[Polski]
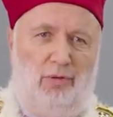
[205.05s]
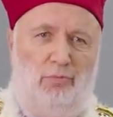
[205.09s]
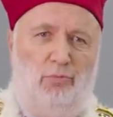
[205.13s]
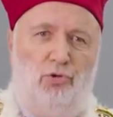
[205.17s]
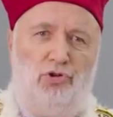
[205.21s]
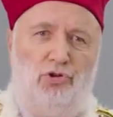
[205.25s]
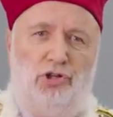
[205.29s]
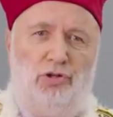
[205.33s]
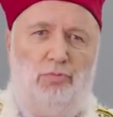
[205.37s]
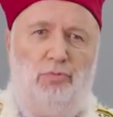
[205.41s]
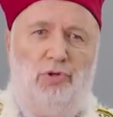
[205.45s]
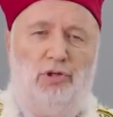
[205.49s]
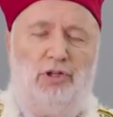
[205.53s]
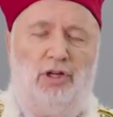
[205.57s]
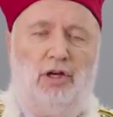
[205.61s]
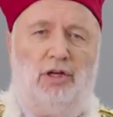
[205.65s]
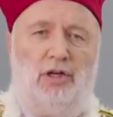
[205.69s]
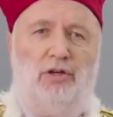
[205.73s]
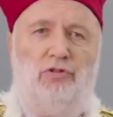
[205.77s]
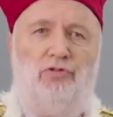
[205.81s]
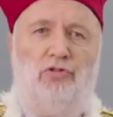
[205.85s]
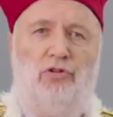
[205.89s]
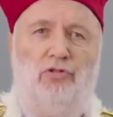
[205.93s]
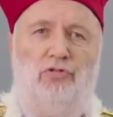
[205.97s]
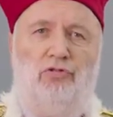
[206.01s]
Musimy
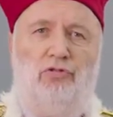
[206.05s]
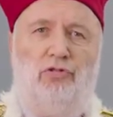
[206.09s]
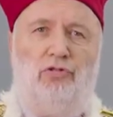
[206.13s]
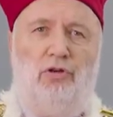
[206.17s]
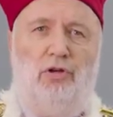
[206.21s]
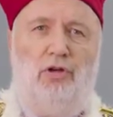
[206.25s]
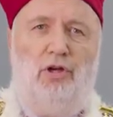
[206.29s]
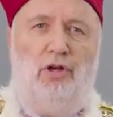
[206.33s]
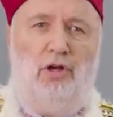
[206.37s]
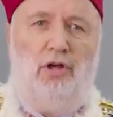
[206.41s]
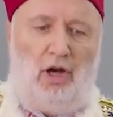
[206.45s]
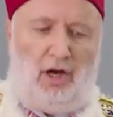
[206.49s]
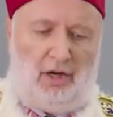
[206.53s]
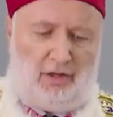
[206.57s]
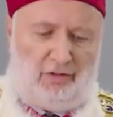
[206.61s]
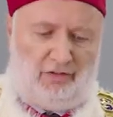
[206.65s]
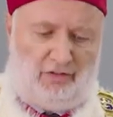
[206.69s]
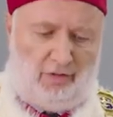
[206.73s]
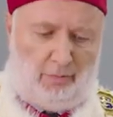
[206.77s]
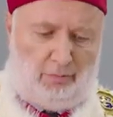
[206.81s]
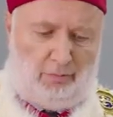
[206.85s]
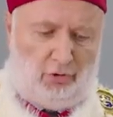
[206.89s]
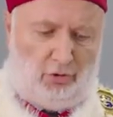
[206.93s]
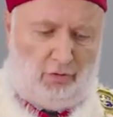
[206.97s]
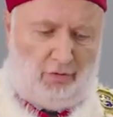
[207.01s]
takie rzeczy
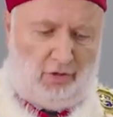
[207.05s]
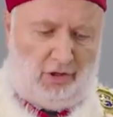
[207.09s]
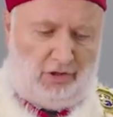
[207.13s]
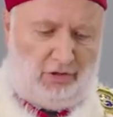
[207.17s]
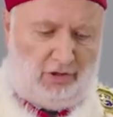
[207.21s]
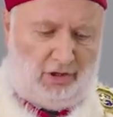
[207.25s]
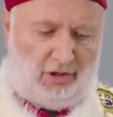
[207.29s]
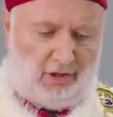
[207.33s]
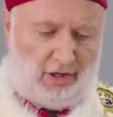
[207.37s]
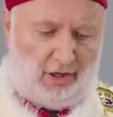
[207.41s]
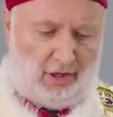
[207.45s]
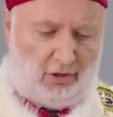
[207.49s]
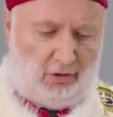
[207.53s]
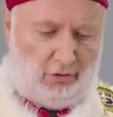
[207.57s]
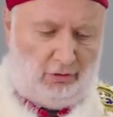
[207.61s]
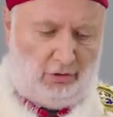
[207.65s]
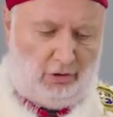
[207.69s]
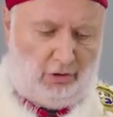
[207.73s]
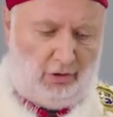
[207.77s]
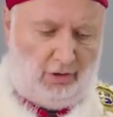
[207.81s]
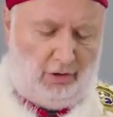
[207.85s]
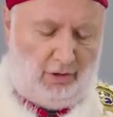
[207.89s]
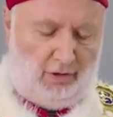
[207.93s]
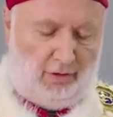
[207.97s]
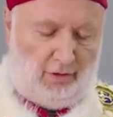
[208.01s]
akceptować tak, jak
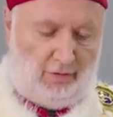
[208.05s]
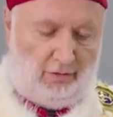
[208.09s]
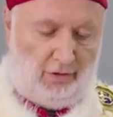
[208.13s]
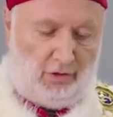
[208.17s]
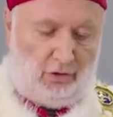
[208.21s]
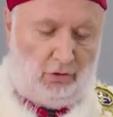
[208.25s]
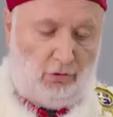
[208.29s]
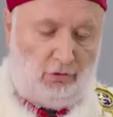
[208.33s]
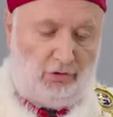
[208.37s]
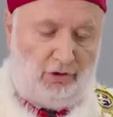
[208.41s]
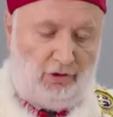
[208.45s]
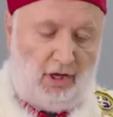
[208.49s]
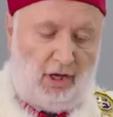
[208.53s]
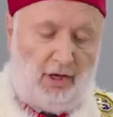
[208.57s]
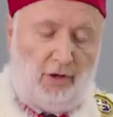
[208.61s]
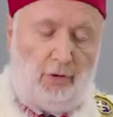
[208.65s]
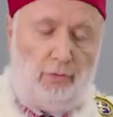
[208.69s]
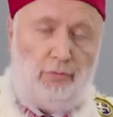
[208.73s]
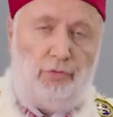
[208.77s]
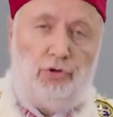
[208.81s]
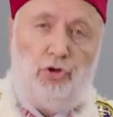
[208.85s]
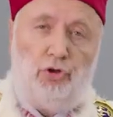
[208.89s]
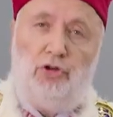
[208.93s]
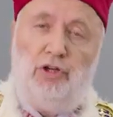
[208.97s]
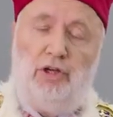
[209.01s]
one wyglądają.
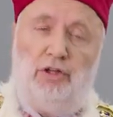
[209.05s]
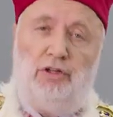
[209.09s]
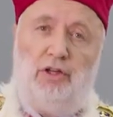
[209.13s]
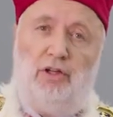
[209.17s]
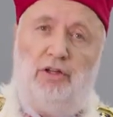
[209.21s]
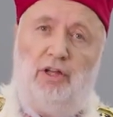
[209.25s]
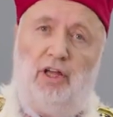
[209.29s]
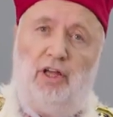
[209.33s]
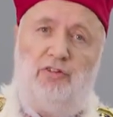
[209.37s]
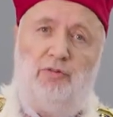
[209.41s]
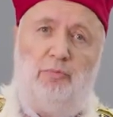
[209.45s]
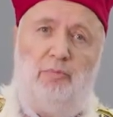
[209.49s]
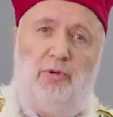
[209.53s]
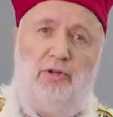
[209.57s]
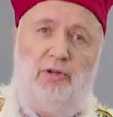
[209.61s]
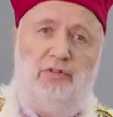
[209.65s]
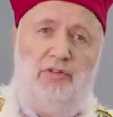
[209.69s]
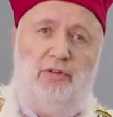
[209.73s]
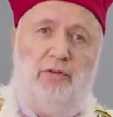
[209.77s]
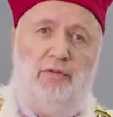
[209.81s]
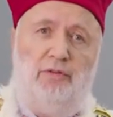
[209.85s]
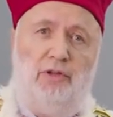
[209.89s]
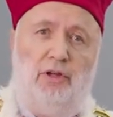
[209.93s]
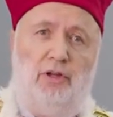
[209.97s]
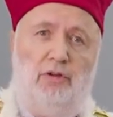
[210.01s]
To jeden aspekt
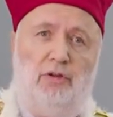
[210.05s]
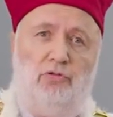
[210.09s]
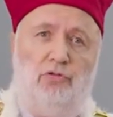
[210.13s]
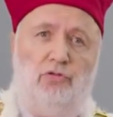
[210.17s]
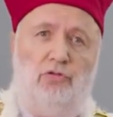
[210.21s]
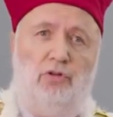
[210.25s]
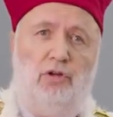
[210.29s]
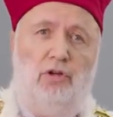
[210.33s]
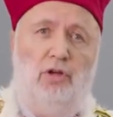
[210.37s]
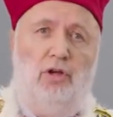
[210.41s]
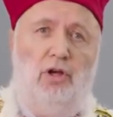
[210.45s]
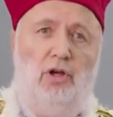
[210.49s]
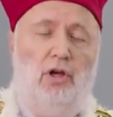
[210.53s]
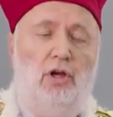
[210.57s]
zewnętrzny.